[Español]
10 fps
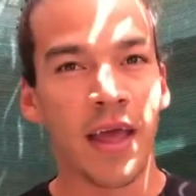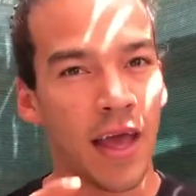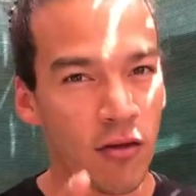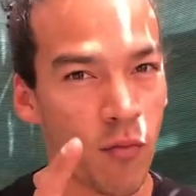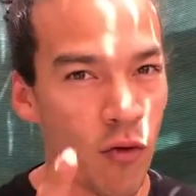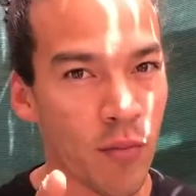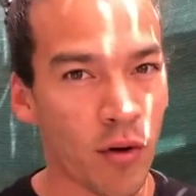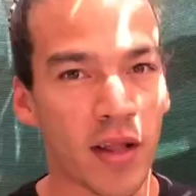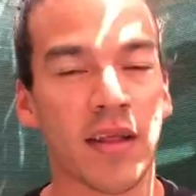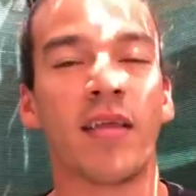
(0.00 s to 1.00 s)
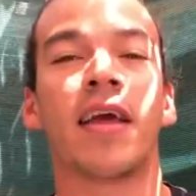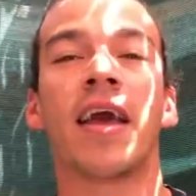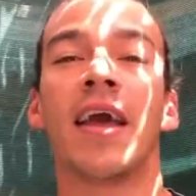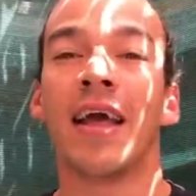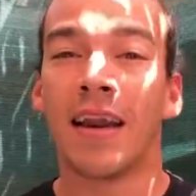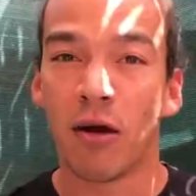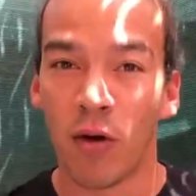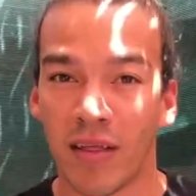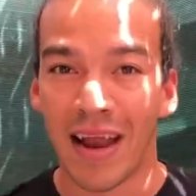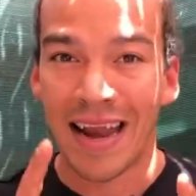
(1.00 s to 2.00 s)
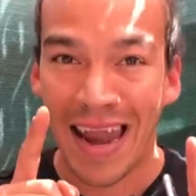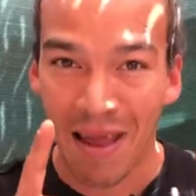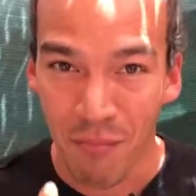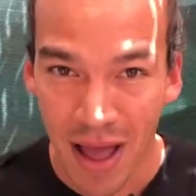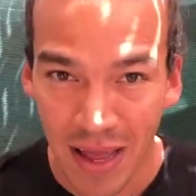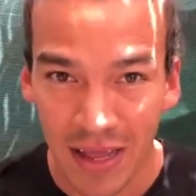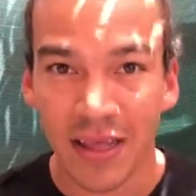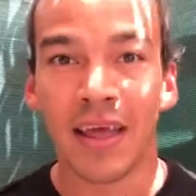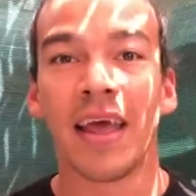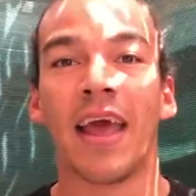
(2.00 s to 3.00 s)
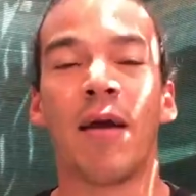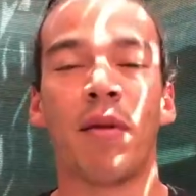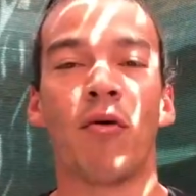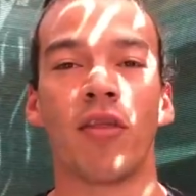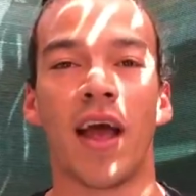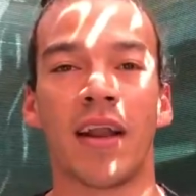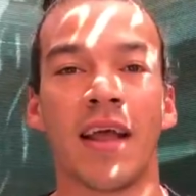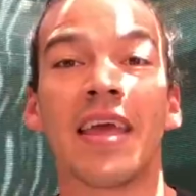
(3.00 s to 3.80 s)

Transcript: Eso es muy importante, así que recuerde, la imagen es primordial.